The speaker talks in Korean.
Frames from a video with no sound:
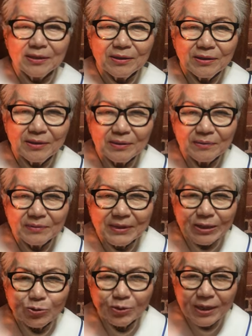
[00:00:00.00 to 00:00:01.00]
어,
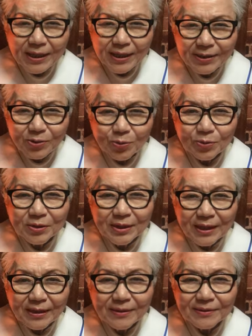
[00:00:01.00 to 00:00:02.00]
자손대도록
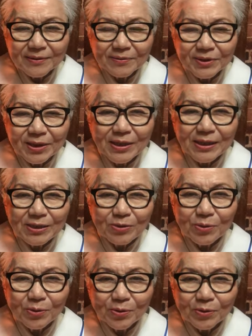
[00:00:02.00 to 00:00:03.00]
그렇게 선한
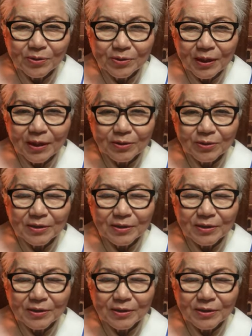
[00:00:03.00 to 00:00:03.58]
일로 그, 아,